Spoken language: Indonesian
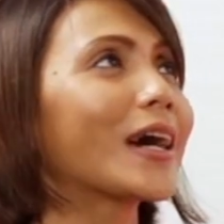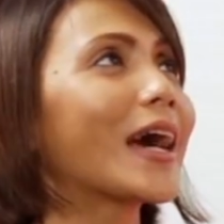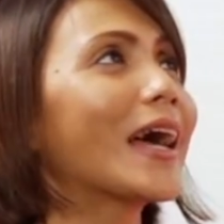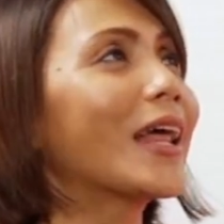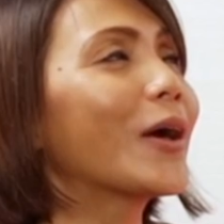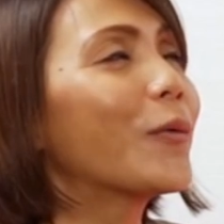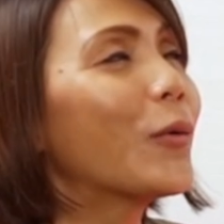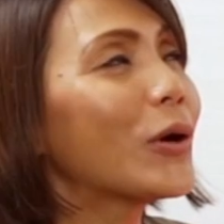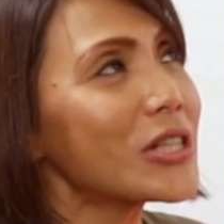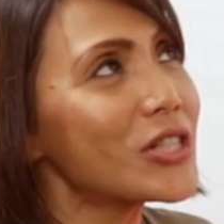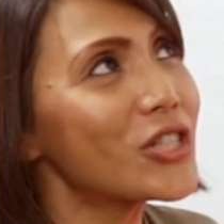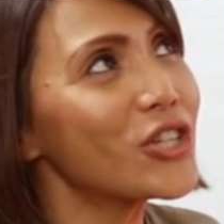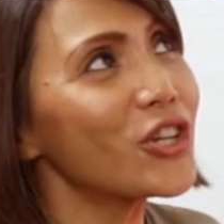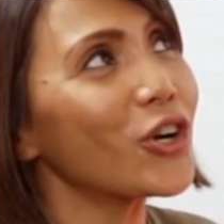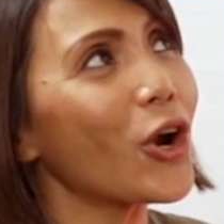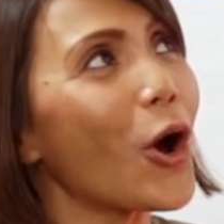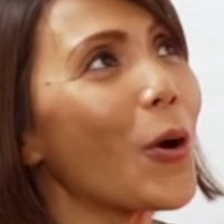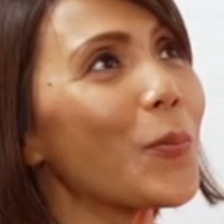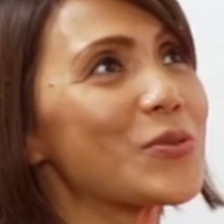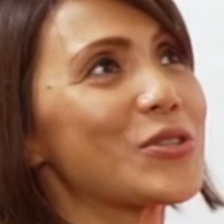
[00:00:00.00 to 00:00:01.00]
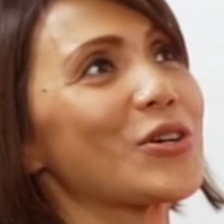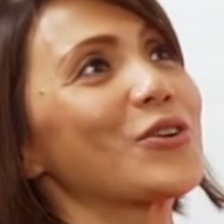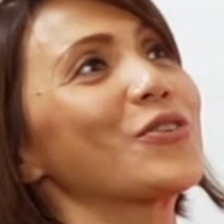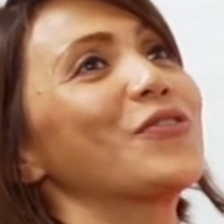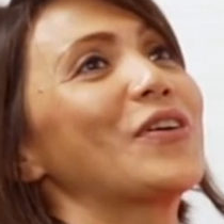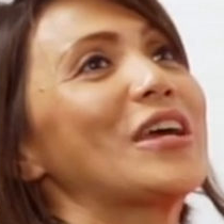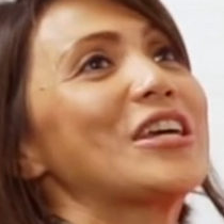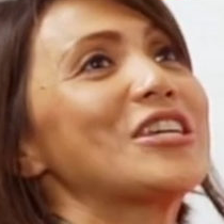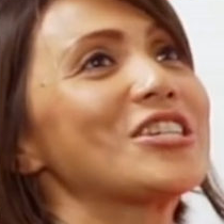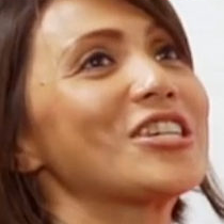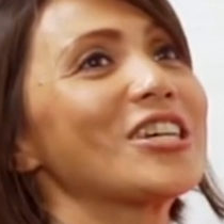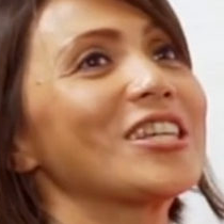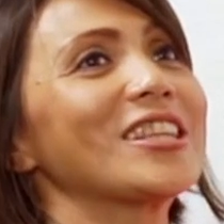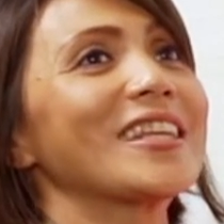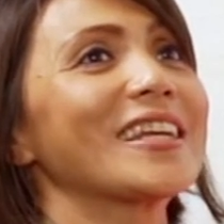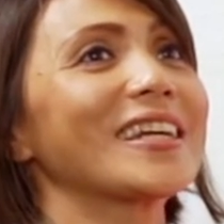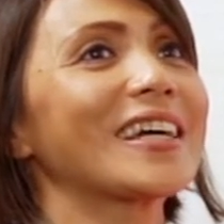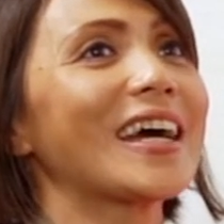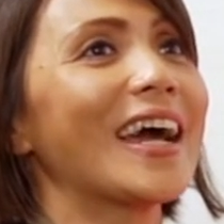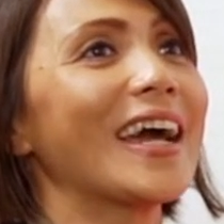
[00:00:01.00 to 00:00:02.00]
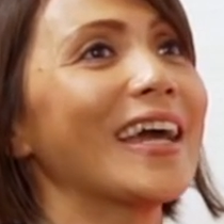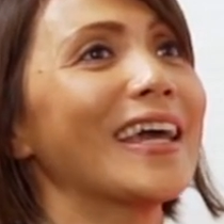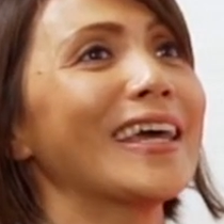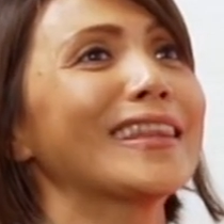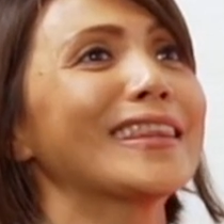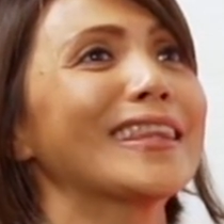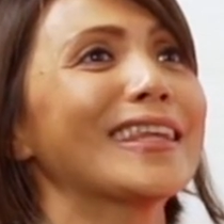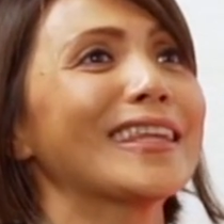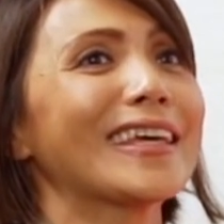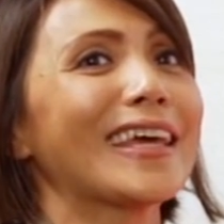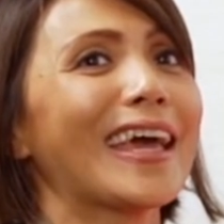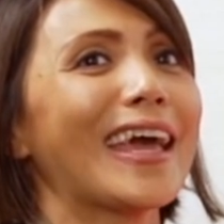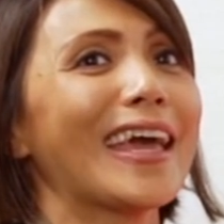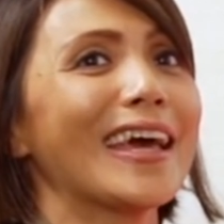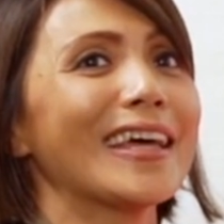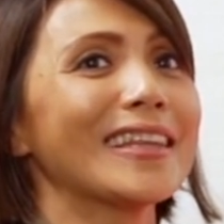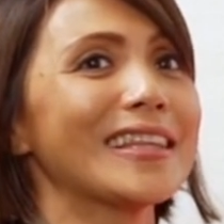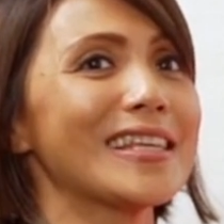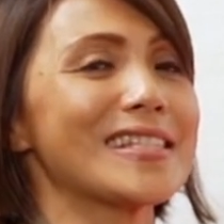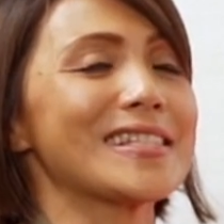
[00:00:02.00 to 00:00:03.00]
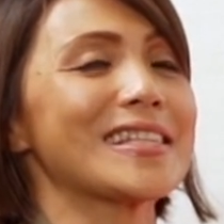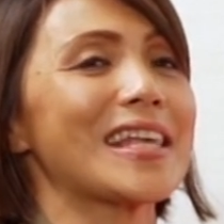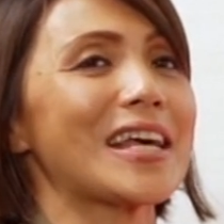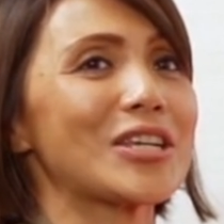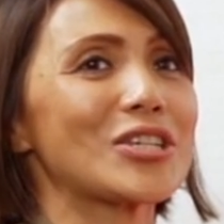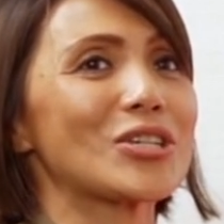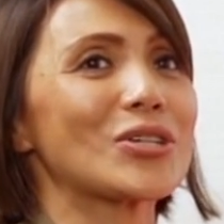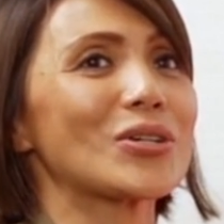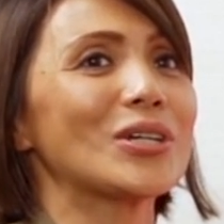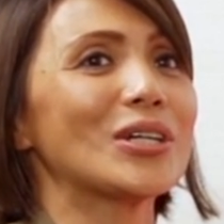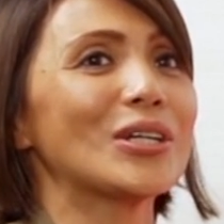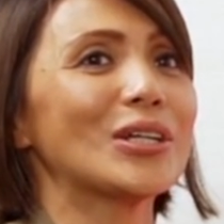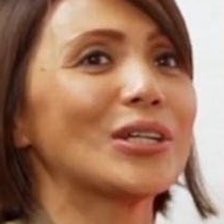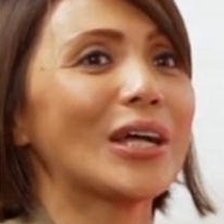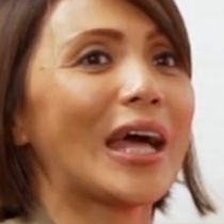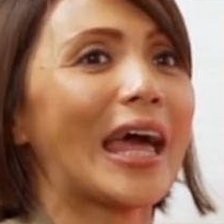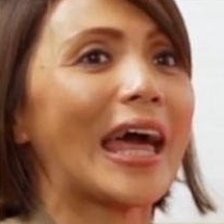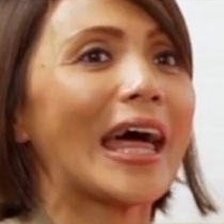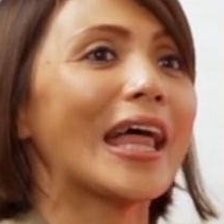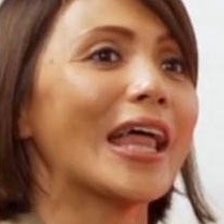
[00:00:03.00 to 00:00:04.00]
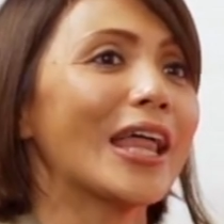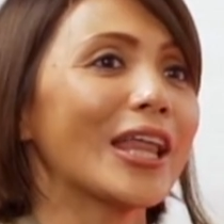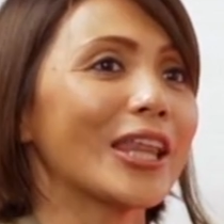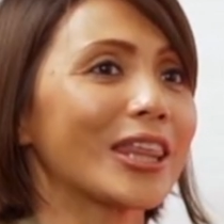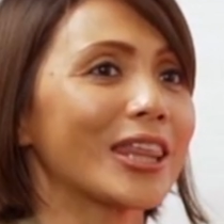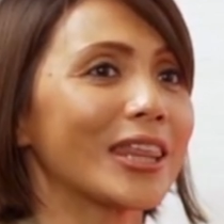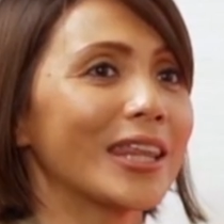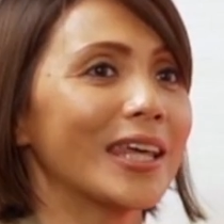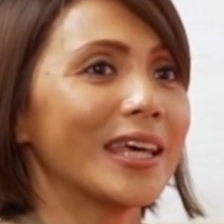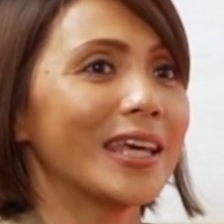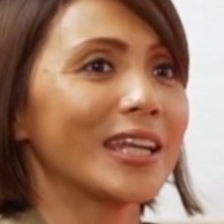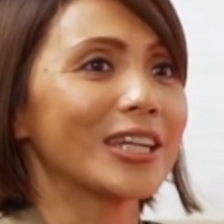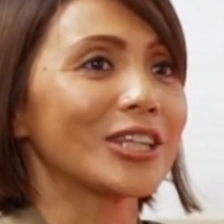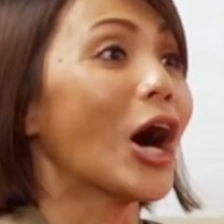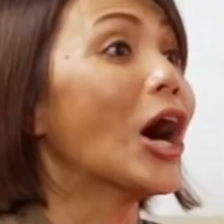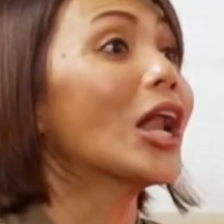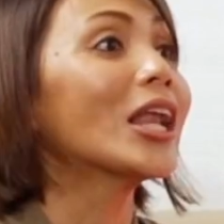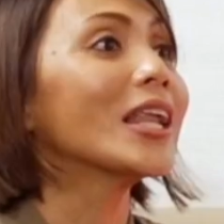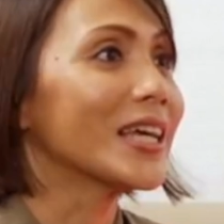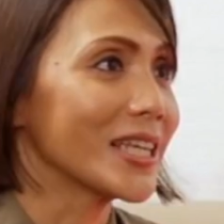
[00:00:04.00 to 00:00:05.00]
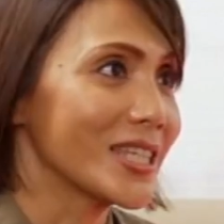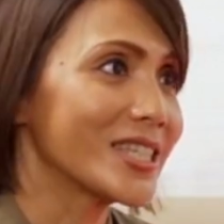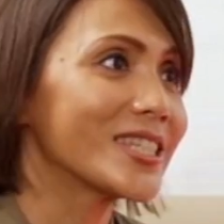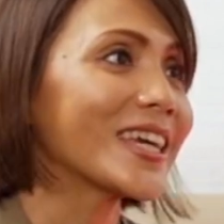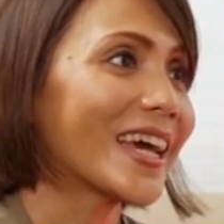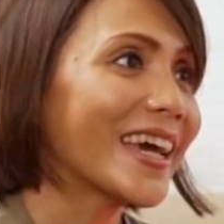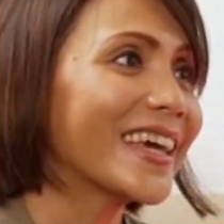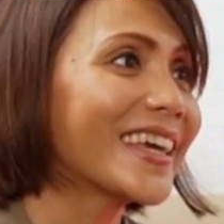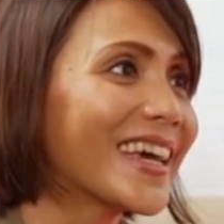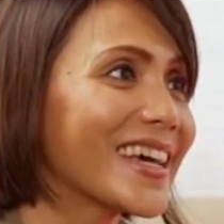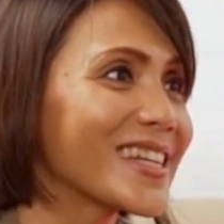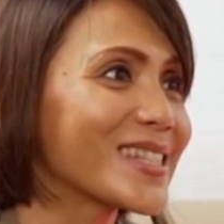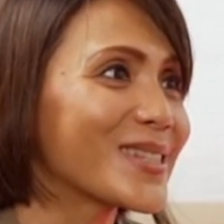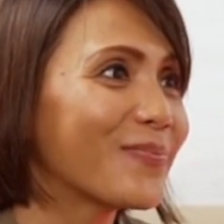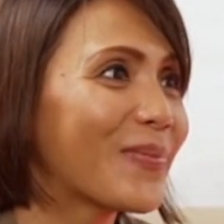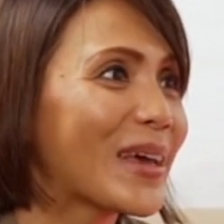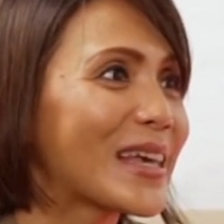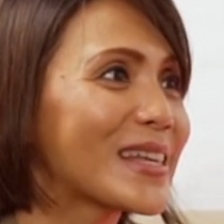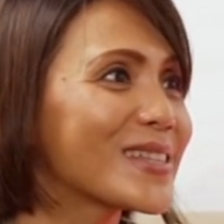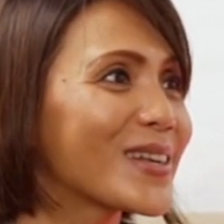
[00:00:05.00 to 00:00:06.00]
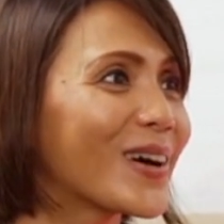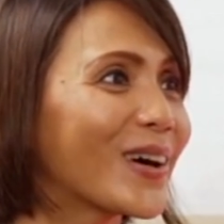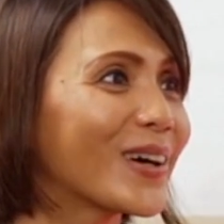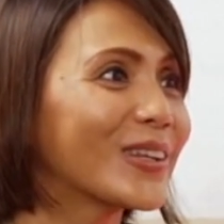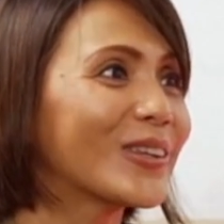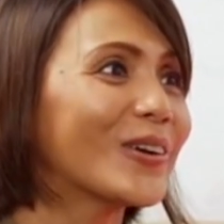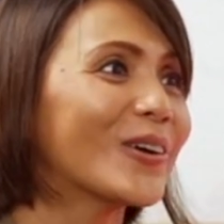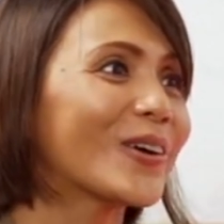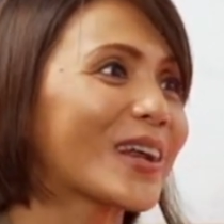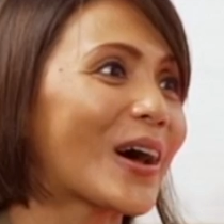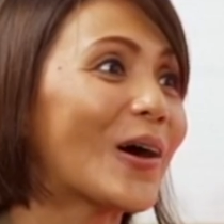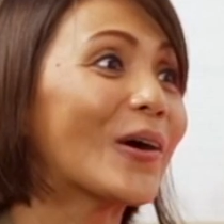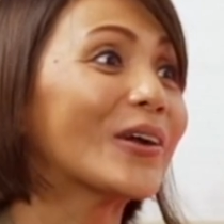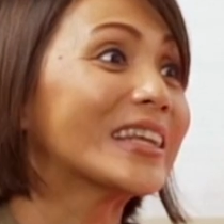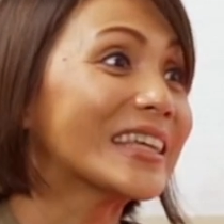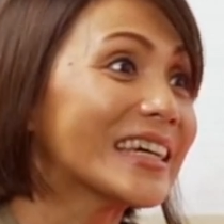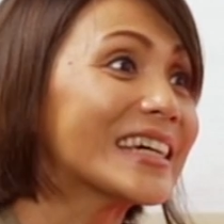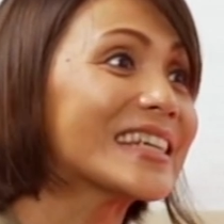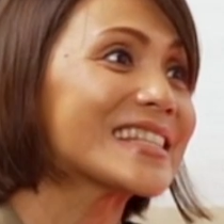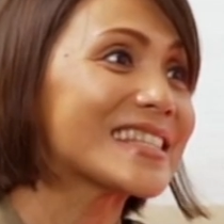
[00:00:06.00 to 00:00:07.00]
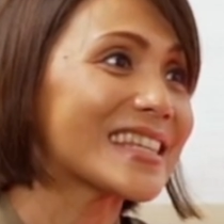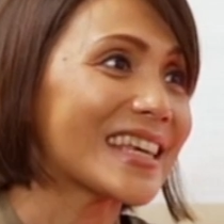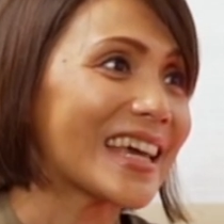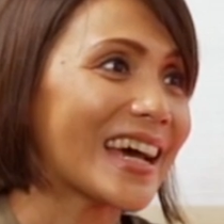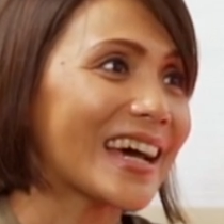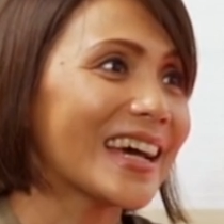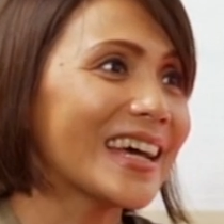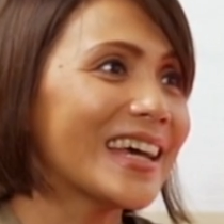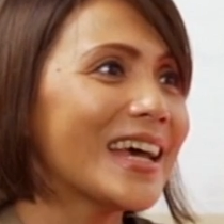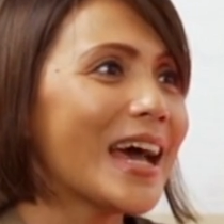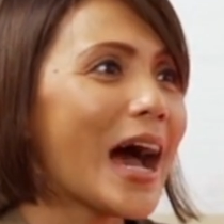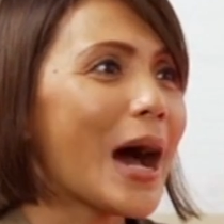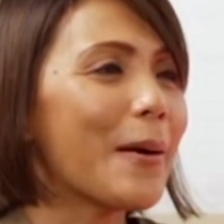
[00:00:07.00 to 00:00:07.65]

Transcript: Kayak what's your observation terkait kayak the sexual health knowledge I guess based on your audience ya.